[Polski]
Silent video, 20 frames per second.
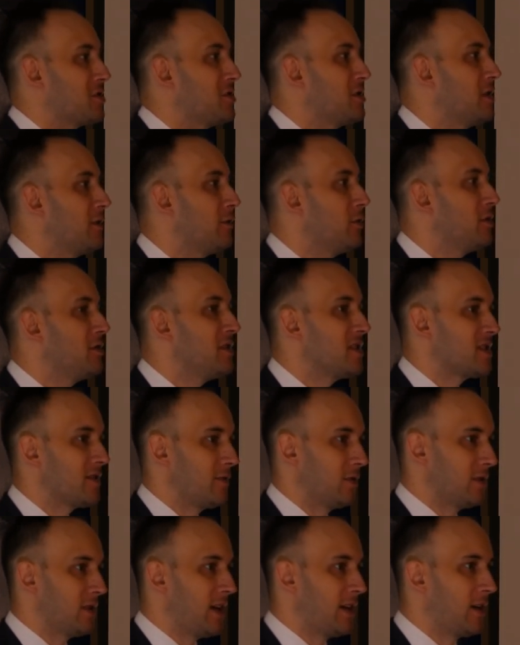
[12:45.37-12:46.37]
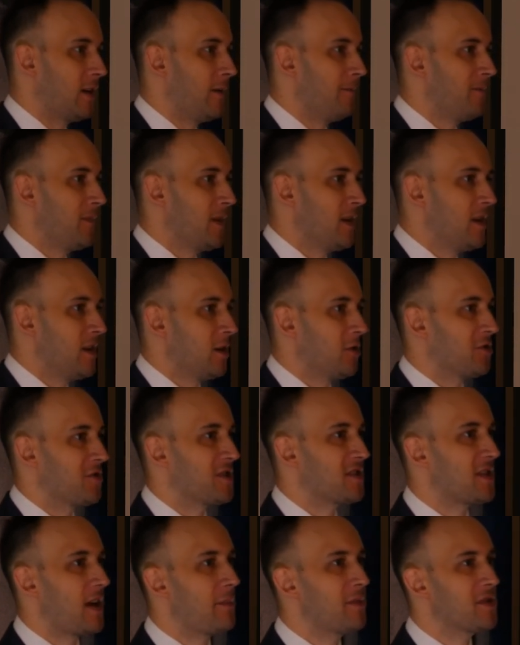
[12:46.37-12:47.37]
czy niewolnictwo, tak?
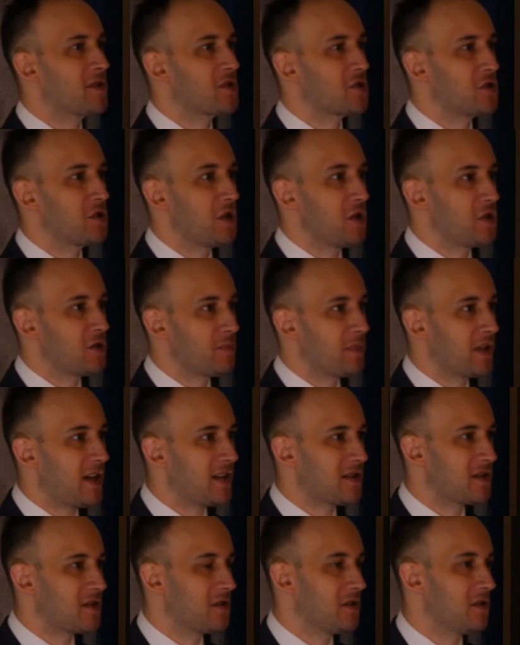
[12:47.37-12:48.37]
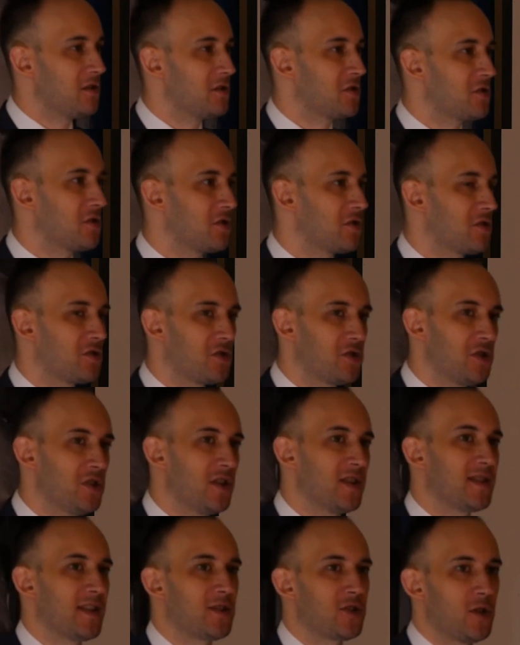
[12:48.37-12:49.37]
Korzystamy z czyjejś pracy, z
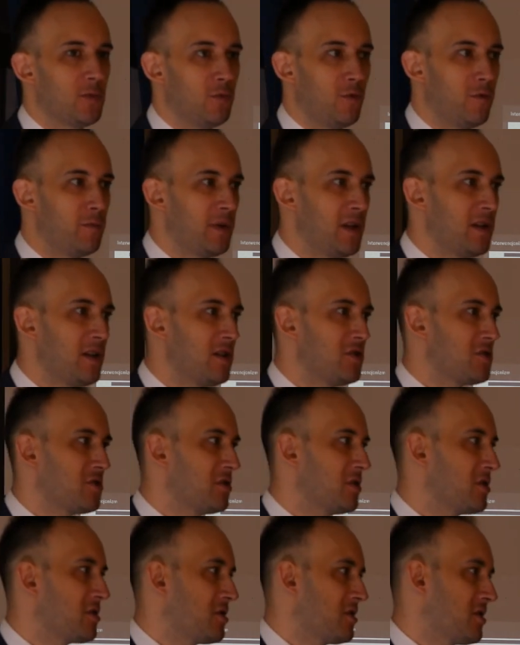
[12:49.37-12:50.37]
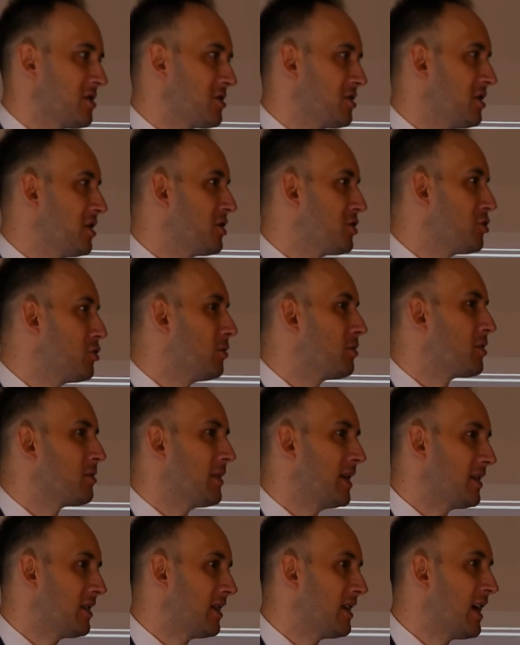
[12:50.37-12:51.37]
czyich zasobów pieniężnych, czy z czyichś dóbr
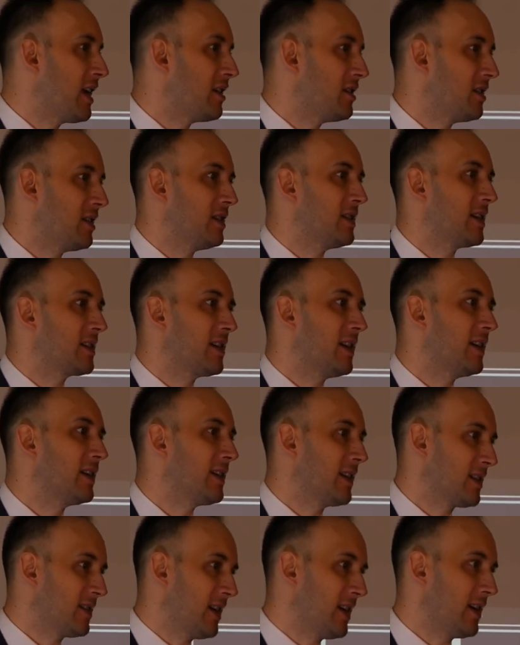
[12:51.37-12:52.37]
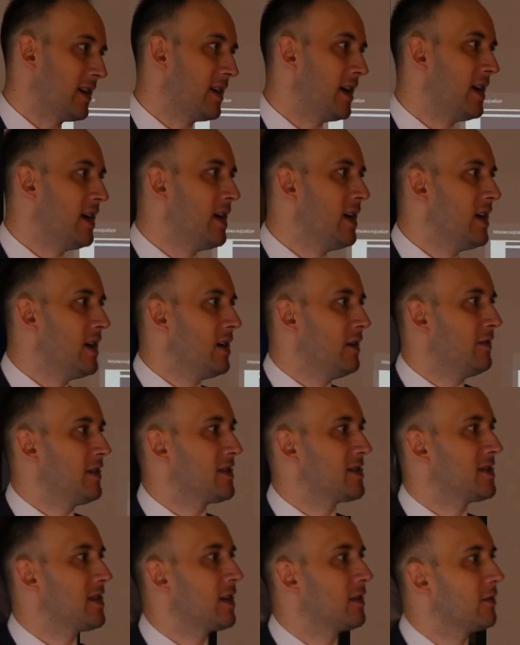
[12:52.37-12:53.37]
materialnych itd., tak itd. Tak
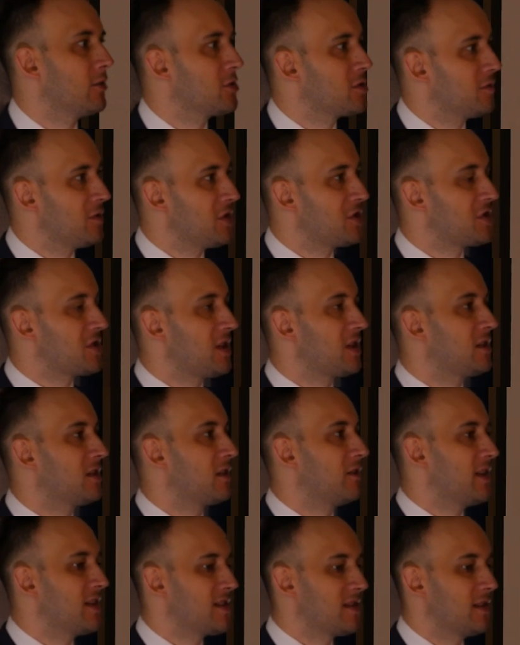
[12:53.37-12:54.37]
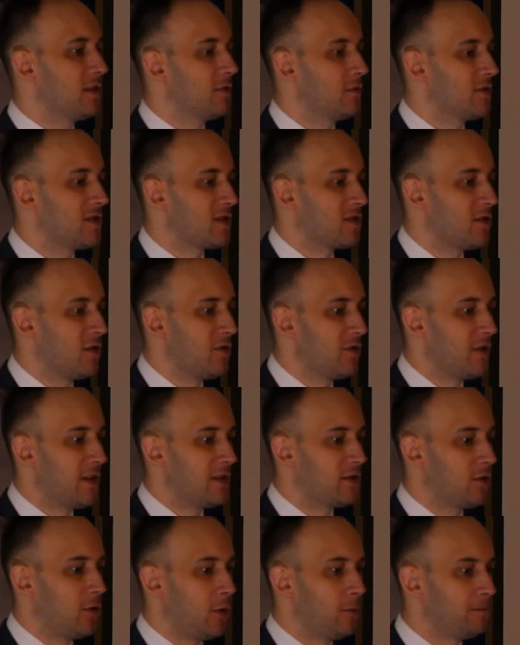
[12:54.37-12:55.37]
Więc jak oczywiście interwencje
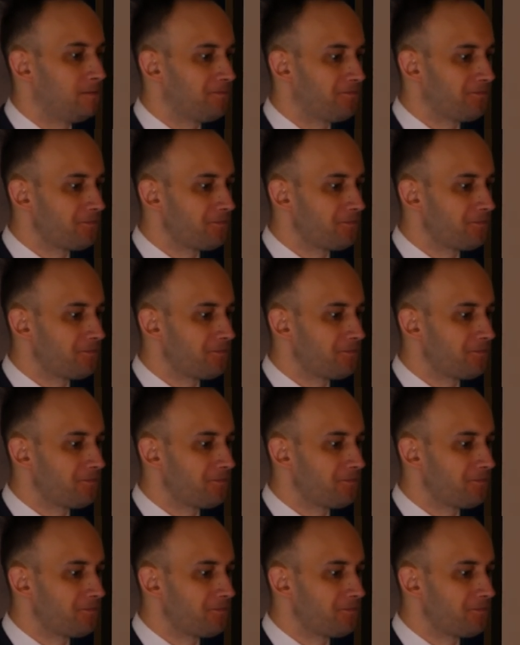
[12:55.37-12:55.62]
dwustronne to